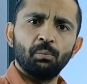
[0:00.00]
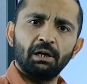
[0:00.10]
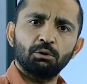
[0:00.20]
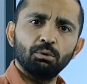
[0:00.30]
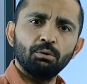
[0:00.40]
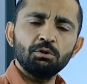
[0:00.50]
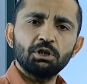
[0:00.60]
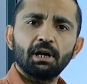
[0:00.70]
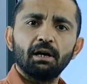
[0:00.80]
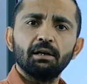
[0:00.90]
patronun
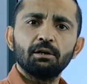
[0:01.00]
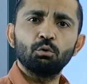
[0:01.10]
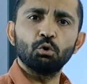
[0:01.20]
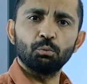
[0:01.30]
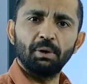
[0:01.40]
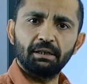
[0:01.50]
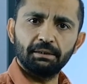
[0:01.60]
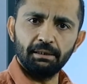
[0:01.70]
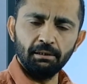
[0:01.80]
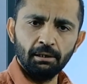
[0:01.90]
çıkarlarını korumak
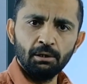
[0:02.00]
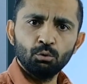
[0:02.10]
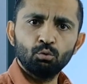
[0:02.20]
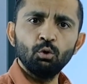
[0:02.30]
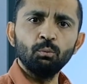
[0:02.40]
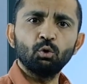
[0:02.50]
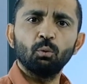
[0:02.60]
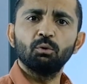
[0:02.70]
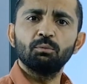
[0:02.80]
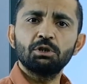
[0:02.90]
değil, tüm
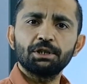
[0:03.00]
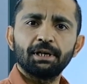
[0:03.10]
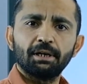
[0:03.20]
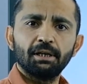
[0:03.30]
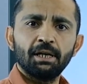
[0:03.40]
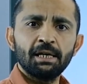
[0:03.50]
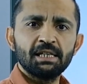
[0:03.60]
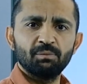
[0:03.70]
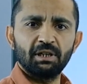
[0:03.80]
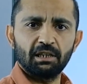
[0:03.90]
toplumun çıkarlarına
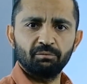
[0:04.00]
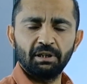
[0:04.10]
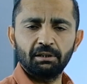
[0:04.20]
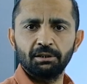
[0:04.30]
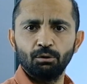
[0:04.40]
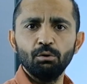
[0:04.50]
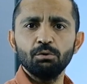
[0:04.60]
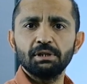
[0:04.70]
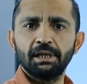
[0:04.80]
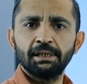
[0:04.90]
hizmet etmektir. O
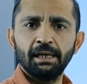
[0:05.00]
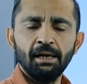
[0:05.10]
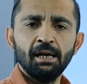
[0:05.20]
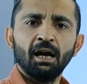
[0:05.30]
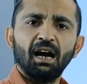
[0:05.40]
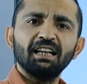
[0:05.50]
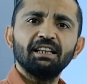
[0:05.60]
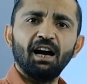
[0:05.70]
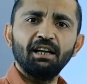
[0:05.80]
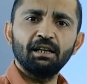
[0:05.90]
yüzden de
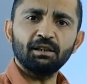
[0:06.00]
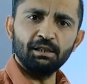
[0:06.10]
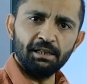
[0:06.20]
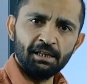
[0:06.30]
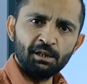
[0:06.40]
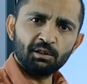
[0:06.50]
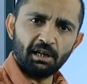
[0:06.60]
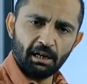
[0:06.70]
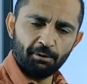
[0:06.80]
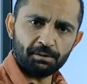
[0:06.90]
adaletli,
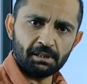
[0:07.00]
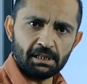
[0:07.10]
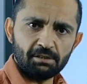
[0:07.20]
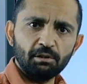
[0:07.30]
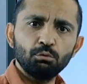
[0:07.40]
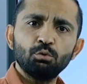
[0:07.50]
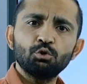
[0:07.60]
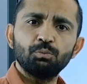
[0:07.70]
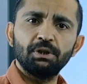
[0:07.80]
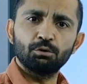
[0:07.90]
tarafsız ve
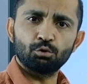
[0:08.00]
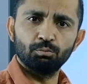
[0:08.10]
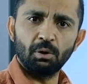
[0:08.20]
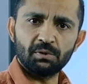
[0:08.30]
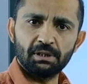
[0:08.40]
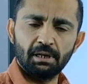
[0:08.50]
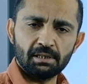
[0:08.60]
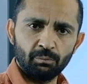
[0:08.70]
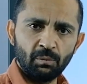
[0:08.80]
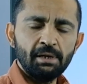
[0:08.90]
dürüst bilgi sunmamız
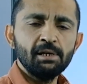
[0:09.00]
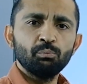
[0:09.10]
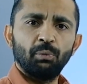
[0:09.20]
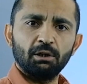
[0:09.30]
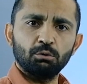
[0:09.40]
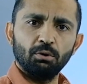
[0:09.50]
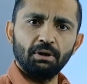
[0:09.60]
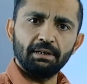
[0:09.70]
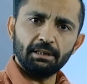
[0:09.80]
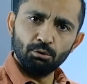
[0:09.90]
lazım.
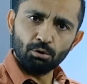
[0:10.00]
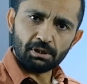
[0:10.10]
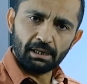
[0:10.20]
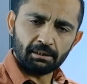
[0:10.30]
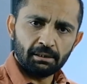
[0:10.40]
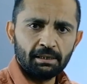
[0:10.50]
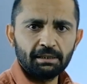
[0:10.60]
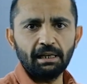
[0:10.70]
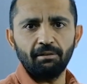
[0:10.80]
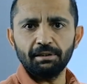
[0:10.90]
Patrona ne diyorsak
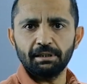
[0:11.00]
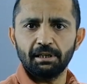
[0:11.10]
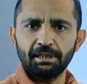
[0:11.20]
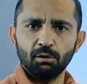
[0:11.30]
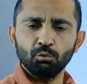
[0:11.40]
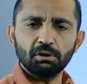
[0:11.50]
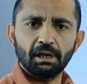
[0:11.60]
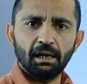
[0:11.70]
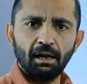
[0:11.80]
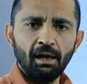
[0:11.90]
devlete de yine
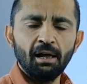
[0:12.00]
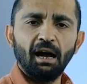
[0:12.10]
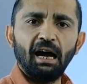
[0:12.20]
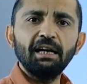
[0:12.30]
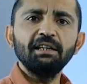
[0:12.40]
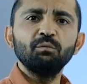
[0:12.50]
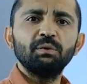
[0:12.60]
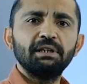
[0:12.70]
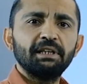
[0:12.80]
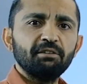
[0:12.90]
mutlaka aynı
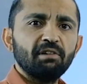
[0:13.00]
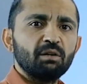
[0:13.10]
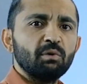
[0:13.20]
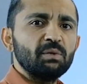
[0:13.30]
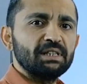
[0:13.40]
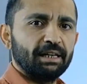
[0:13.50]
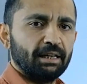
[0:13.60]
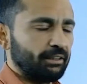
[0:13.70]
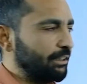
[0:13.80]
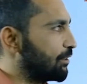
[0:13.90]
bilgiyi vermemiz
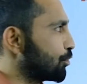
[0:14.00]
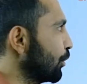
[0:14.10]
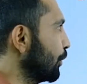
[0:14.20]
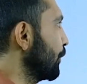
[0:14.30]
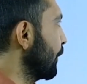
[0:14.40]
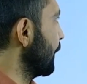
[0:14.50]
gerektiğini söylüyor.